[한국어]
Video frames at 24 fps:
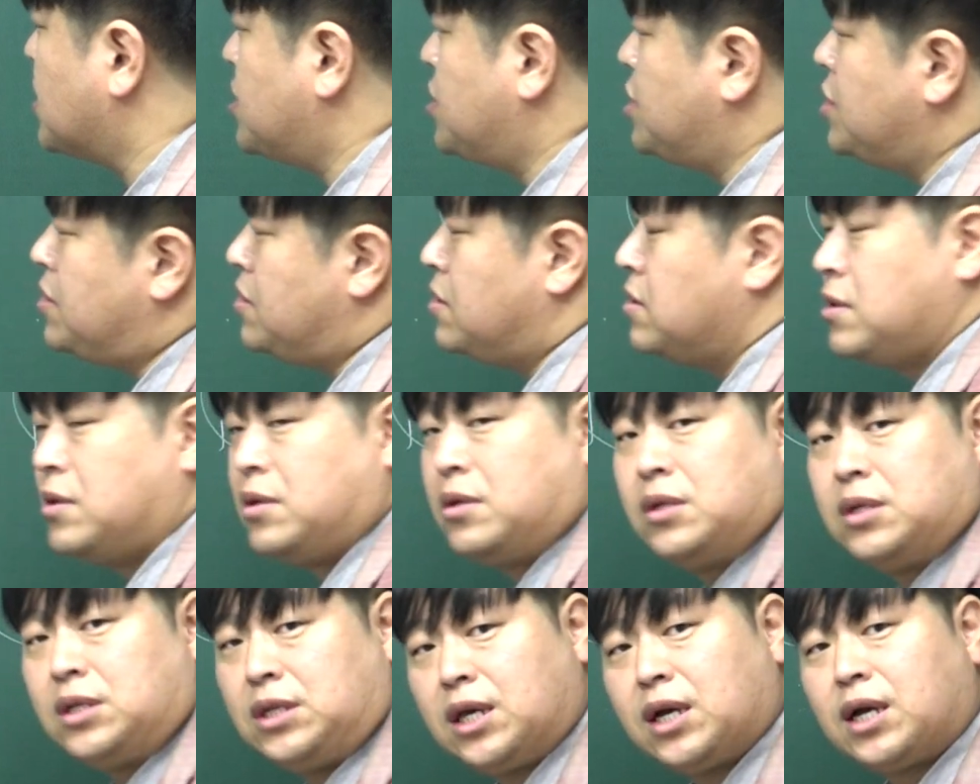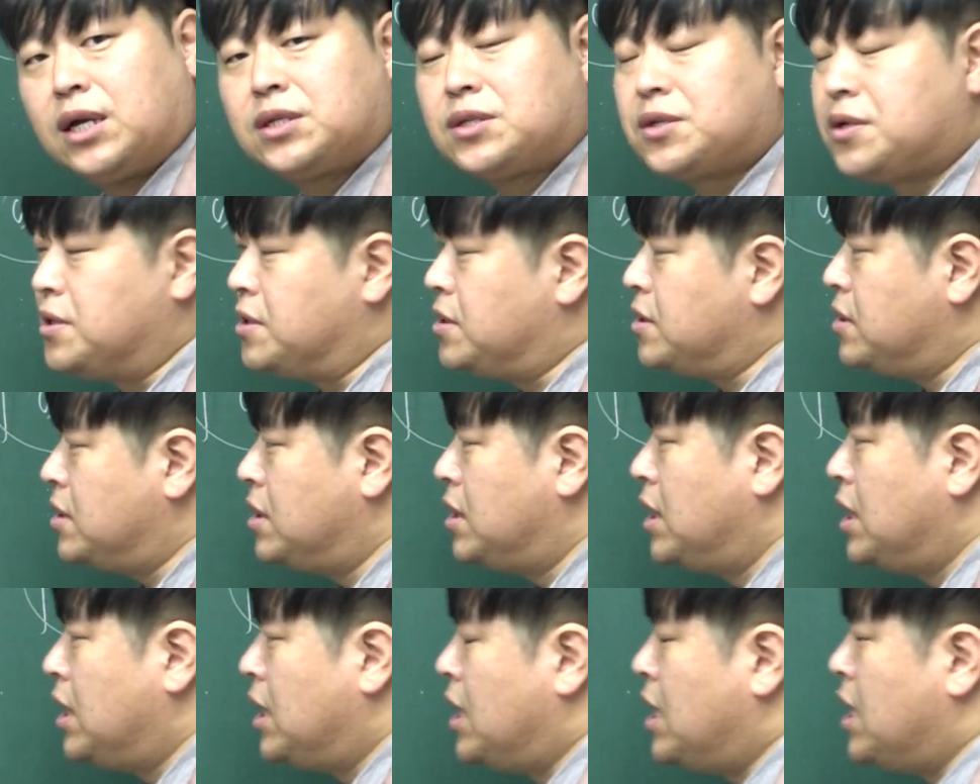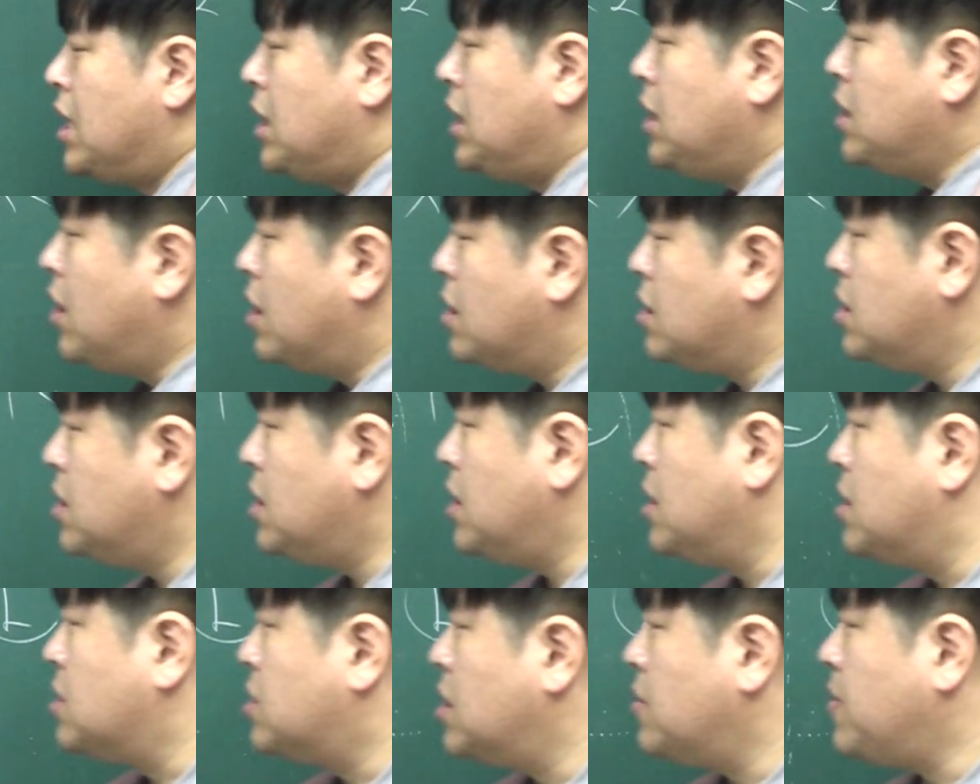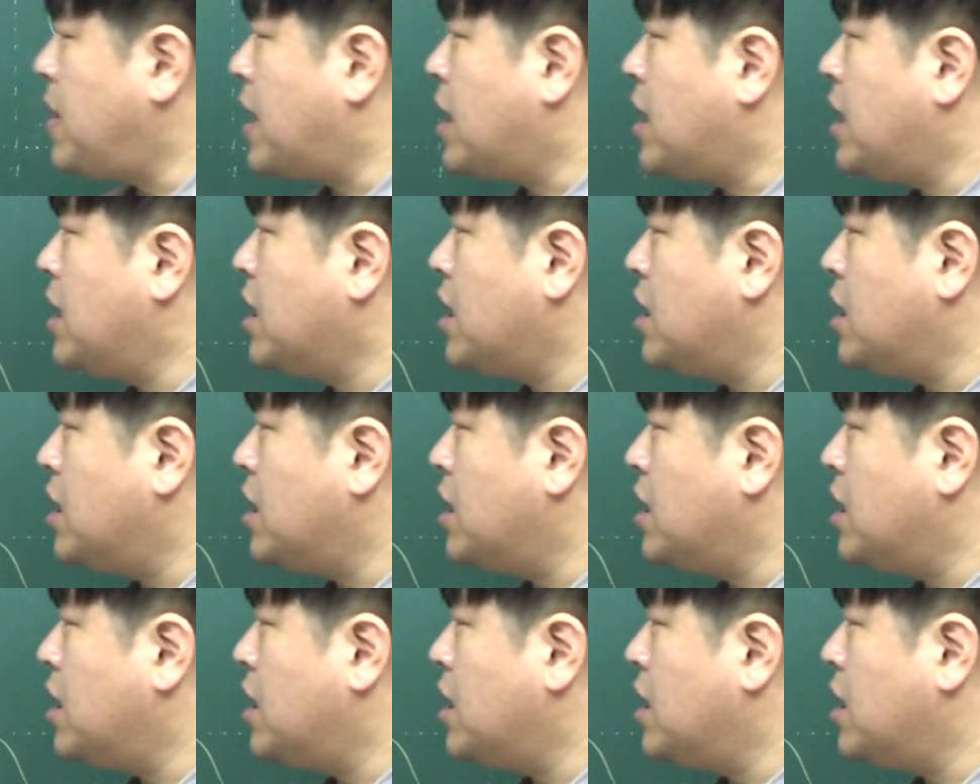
그렇죠? 이해갔어요. 이거를 선생님 아까